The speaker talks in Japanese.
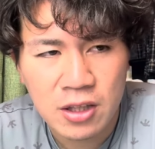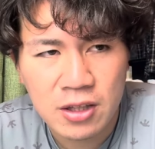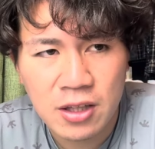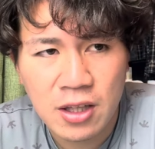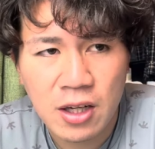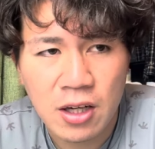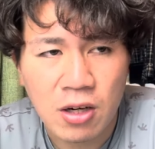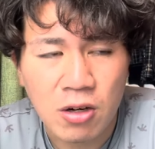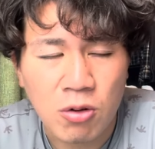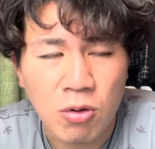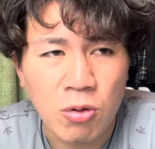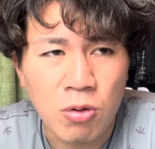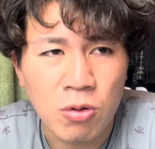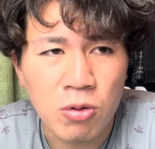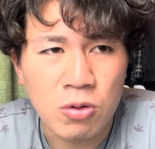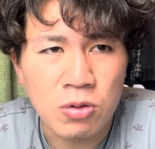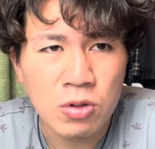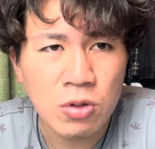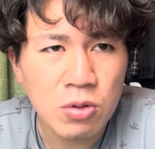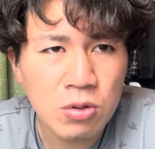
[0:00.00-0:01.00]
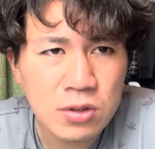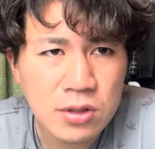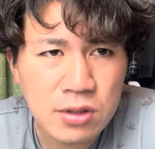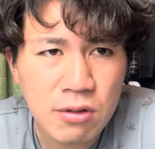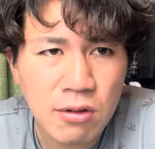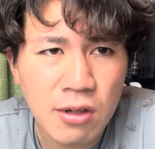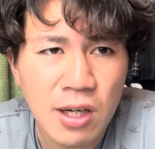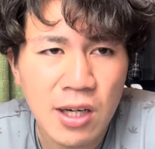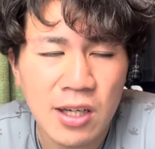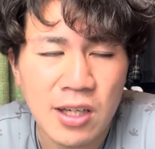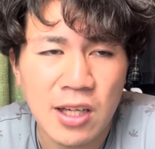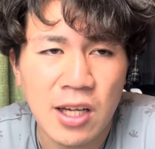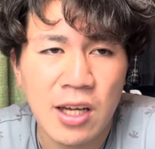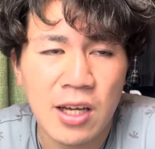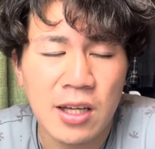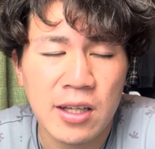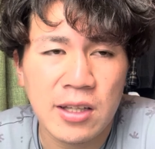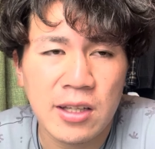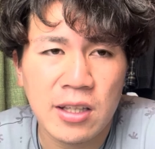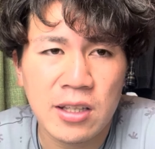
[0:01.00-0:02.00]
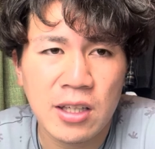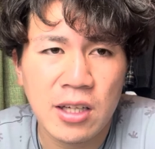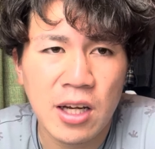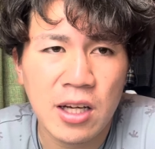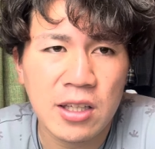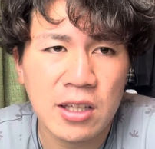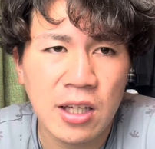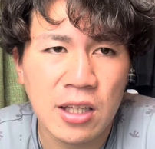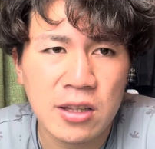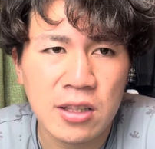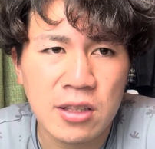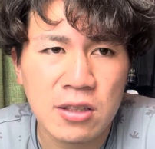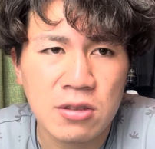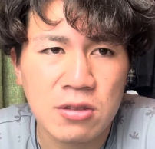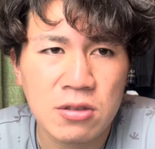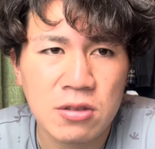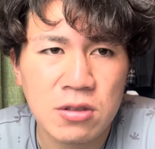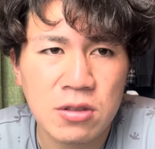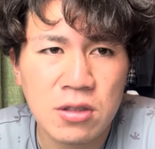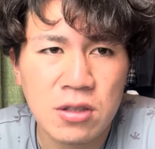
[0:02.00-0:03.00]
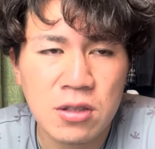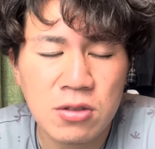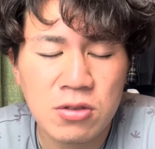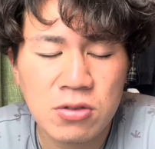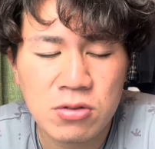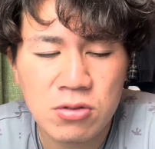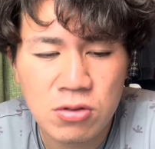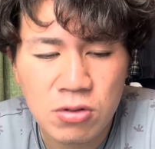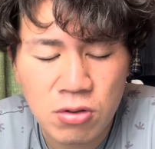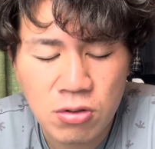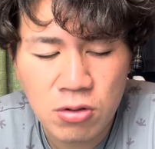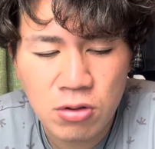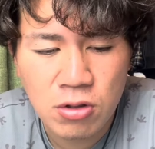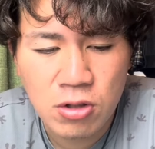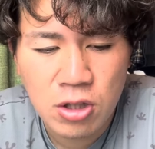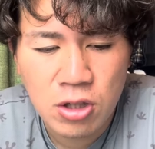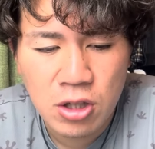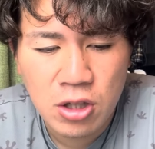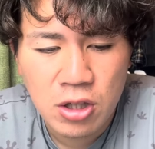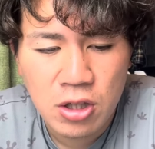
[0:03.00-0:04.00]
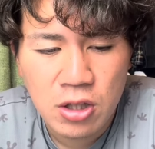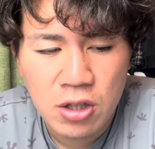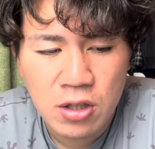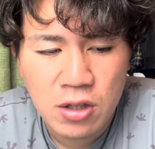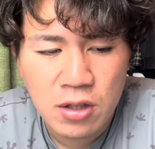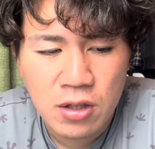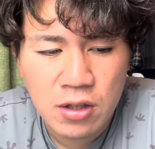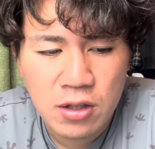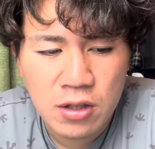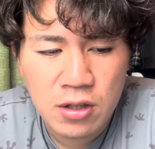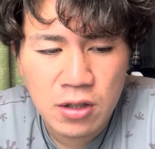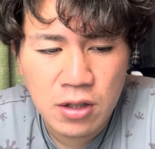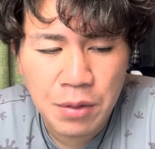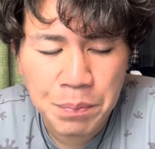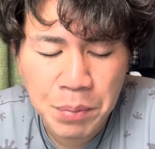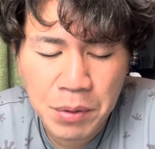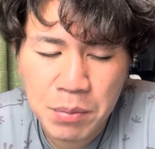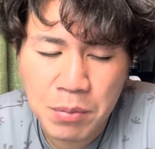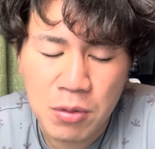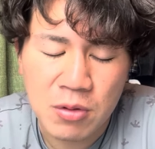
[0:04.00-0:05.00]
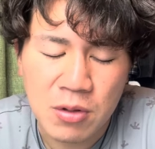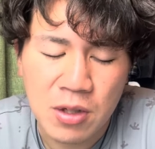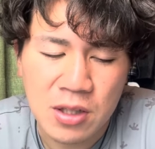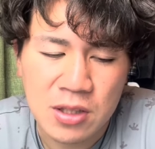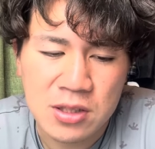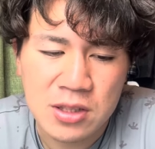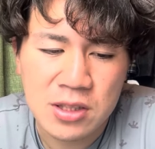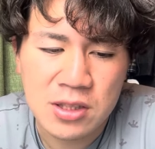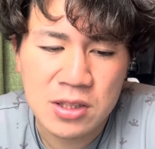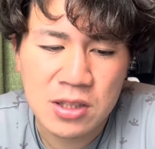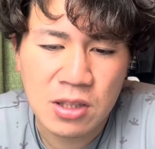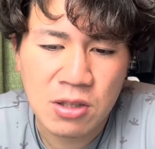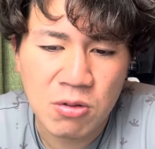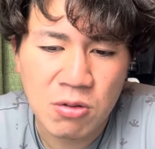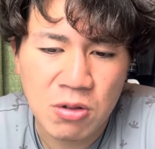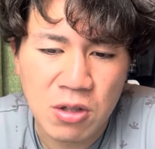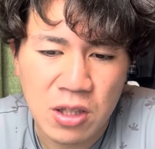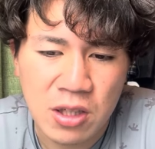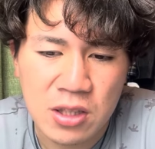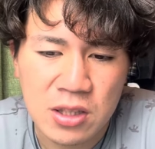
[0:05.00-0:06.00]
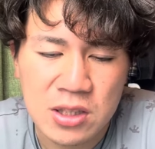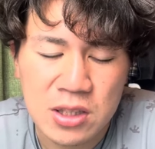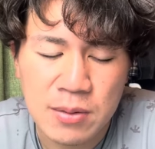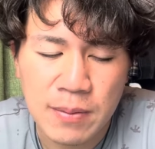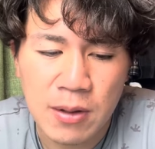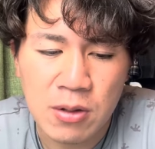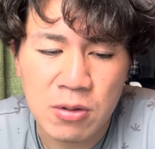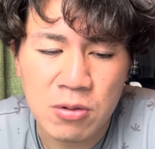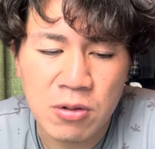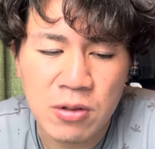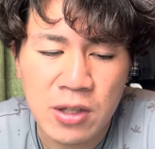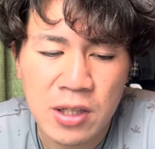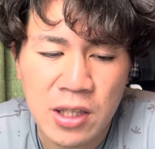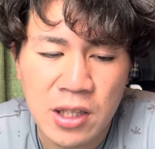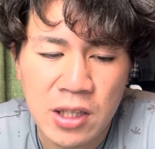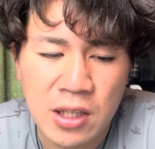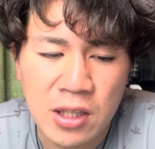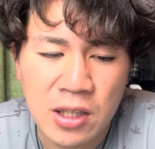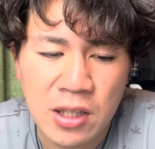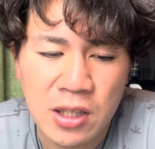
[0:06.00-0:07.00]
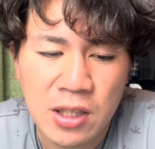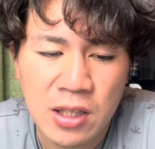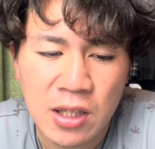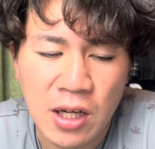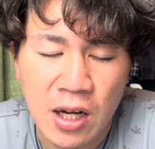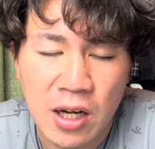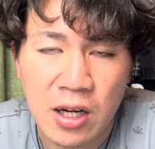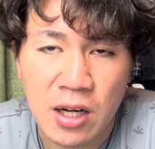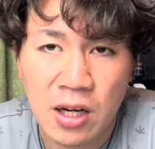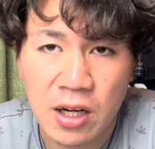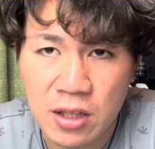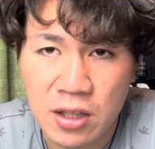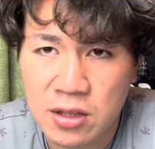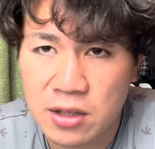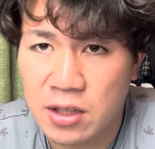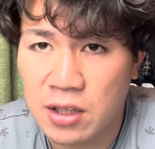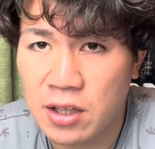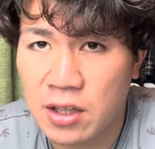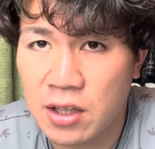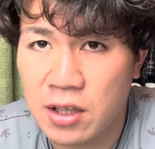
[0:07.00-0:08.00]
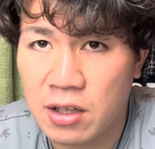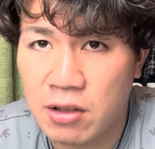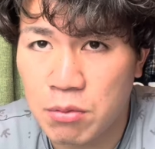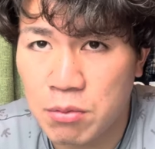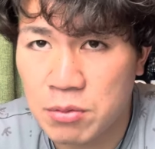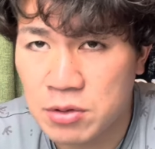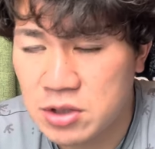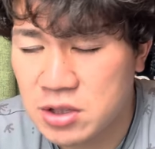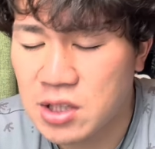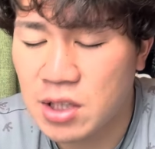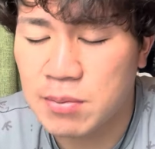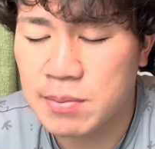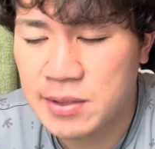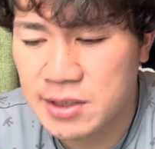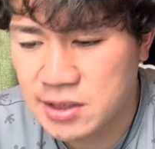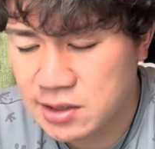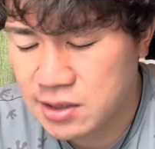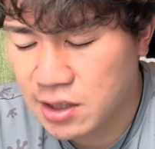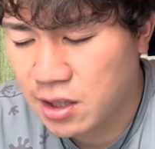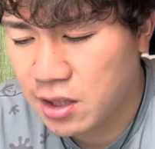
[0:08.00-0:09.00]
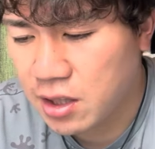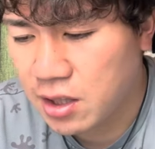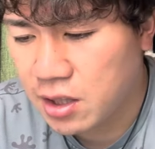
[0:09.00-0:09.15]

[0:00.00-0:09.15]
だから、こう、ロースコアなね、戦いになってくるっていうと、やっぱり僕はね、人生の方がね、一枚上なんかなってね、思っちゃいますね。